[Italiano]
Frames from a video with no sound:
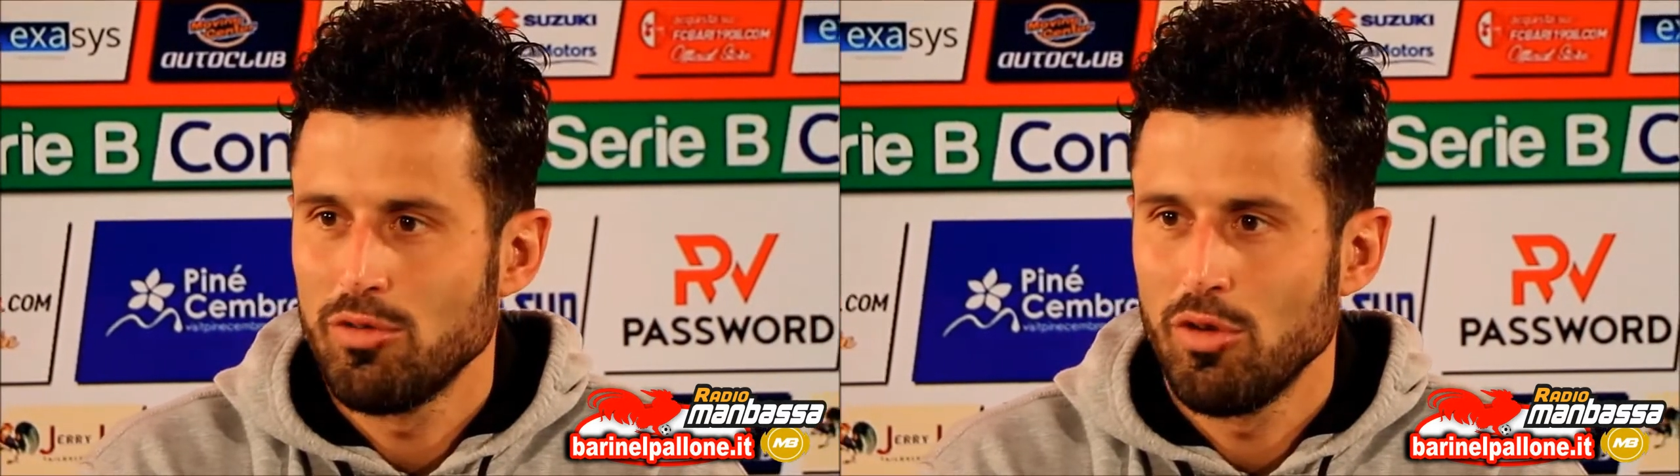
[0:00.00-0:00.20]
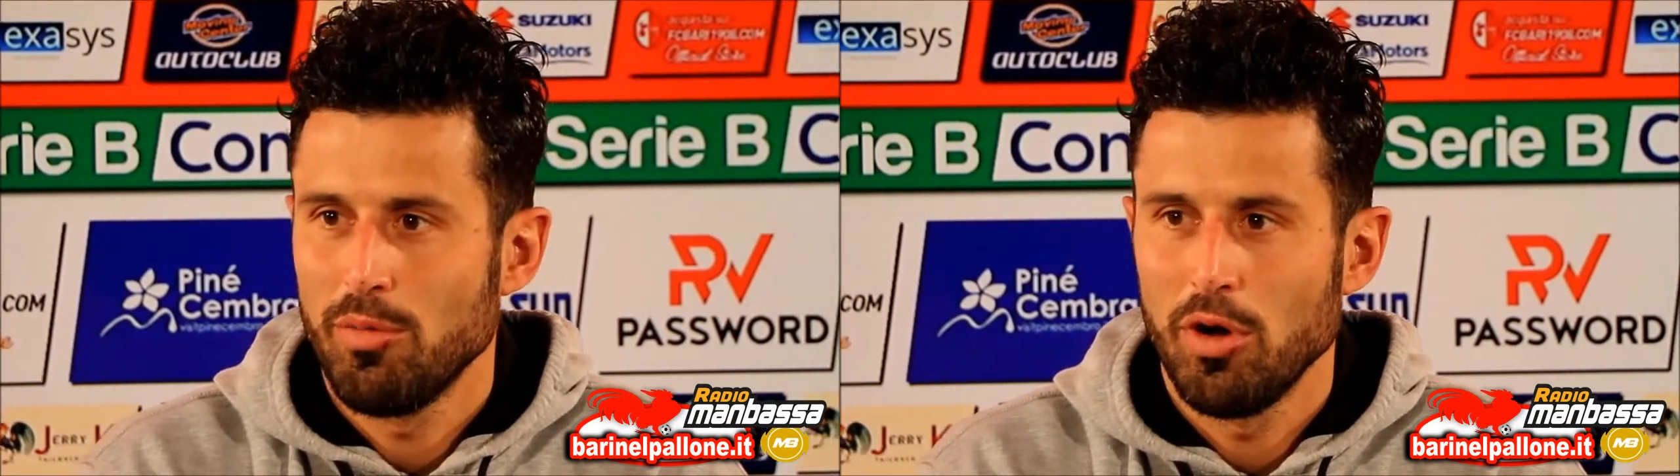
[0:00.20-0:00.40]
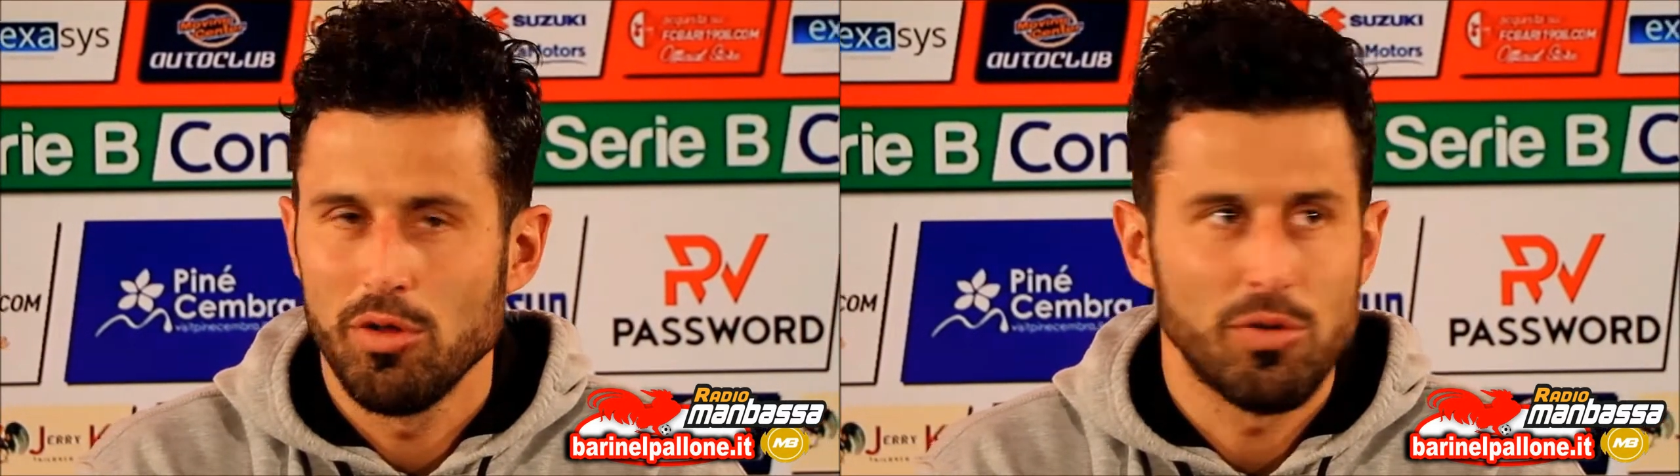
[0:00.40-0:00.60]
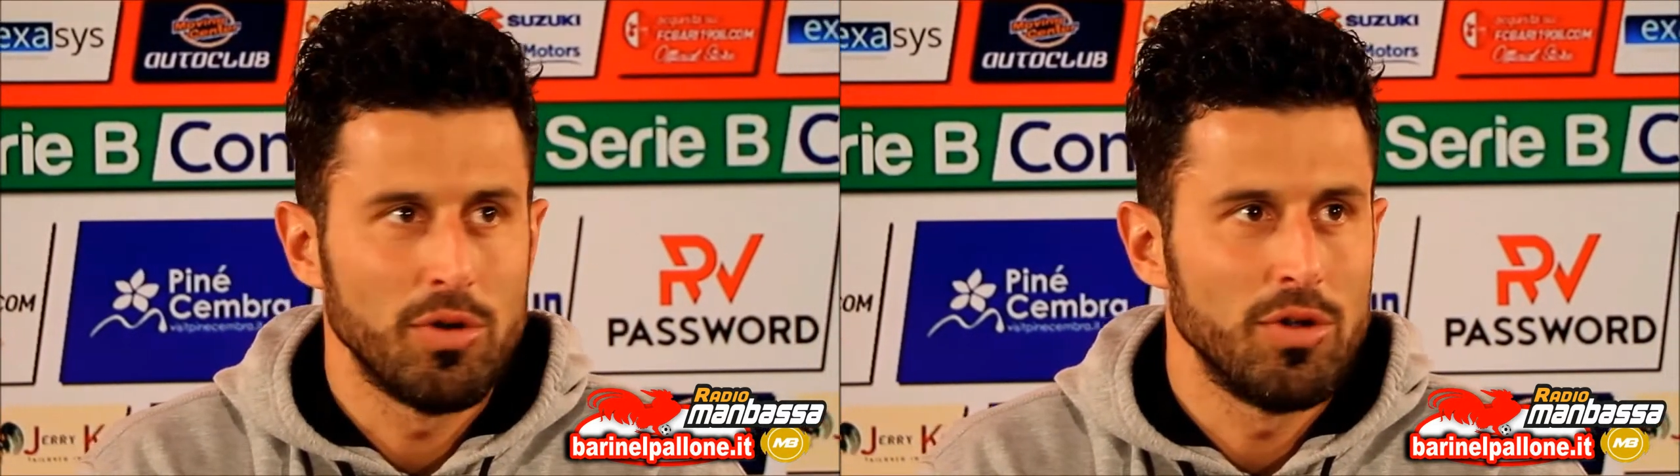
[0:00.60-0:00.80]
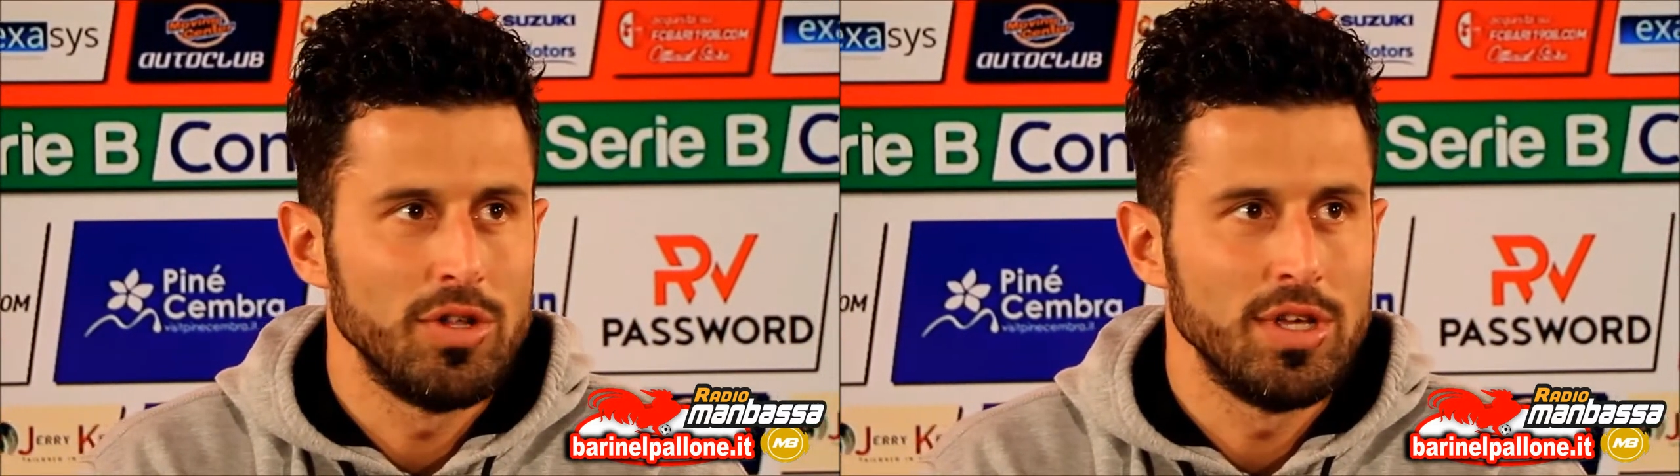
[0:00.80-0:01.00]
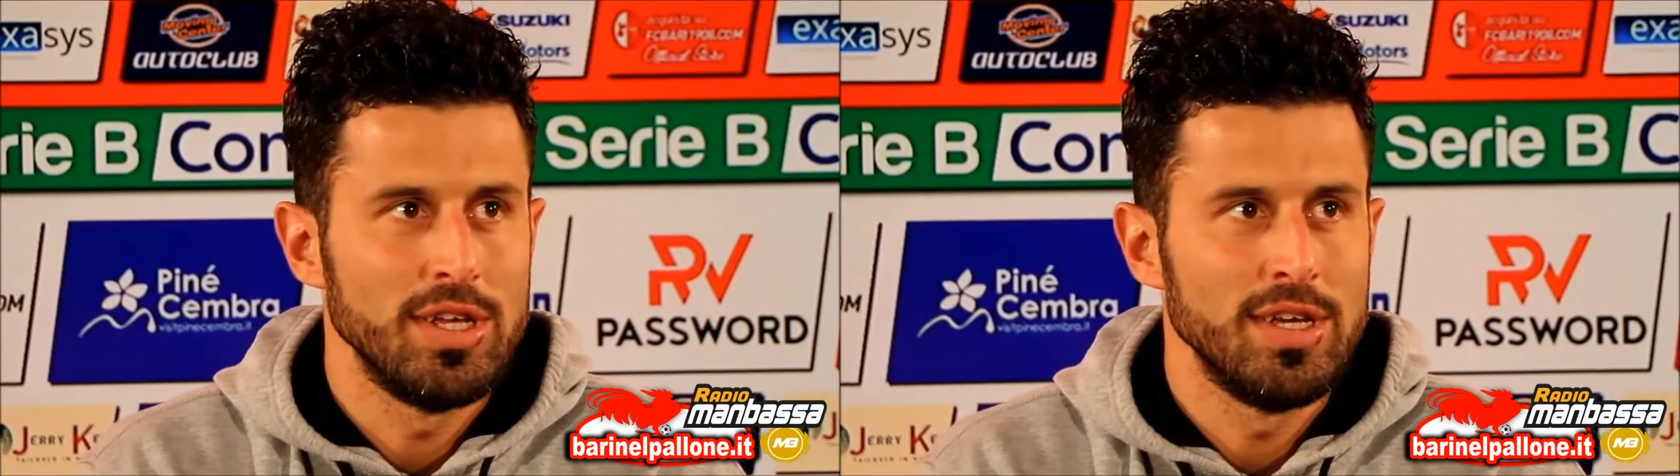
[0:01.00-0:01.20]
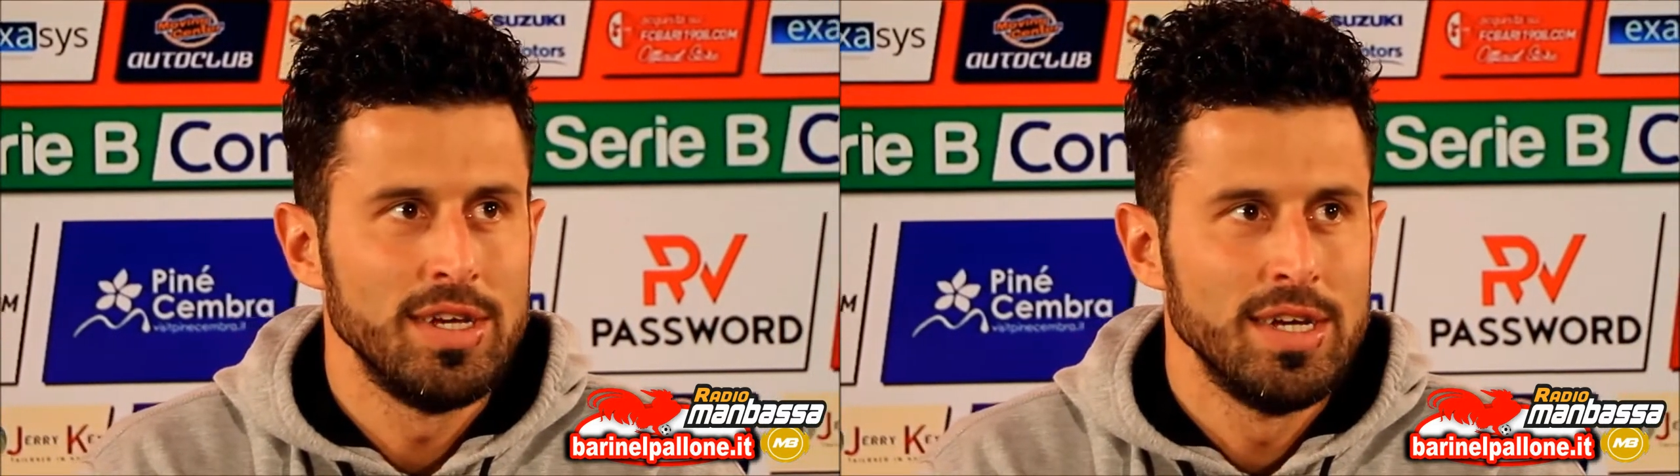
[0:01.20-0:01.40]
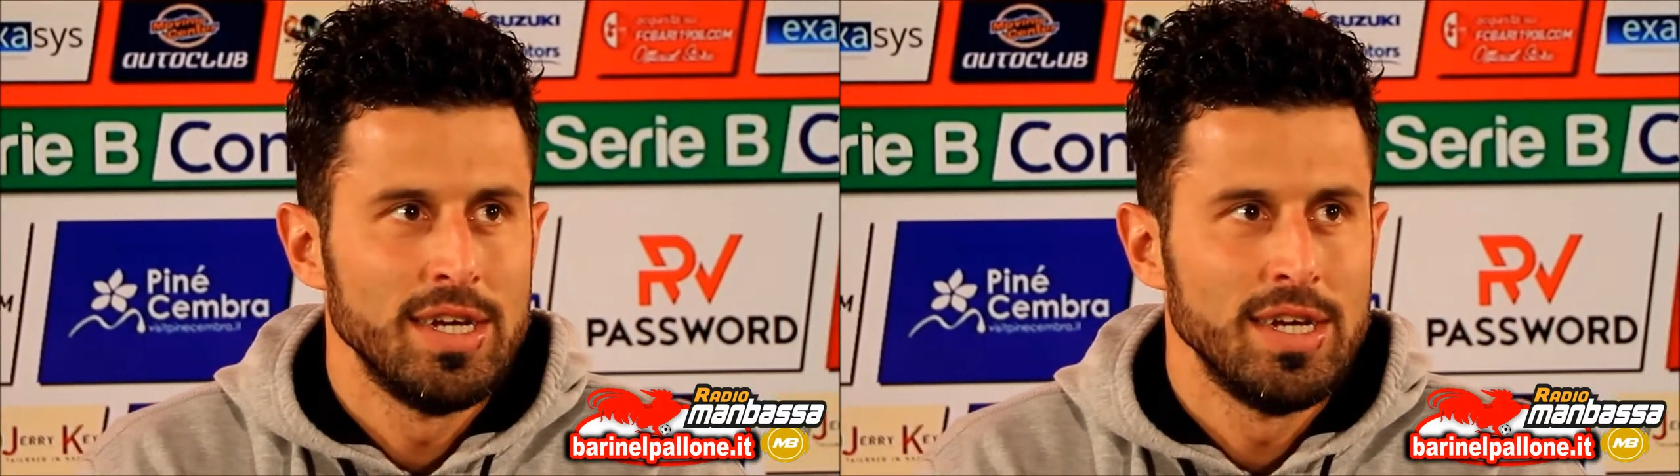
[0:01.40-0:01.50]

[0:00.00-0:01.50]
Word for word: solo modo, quello di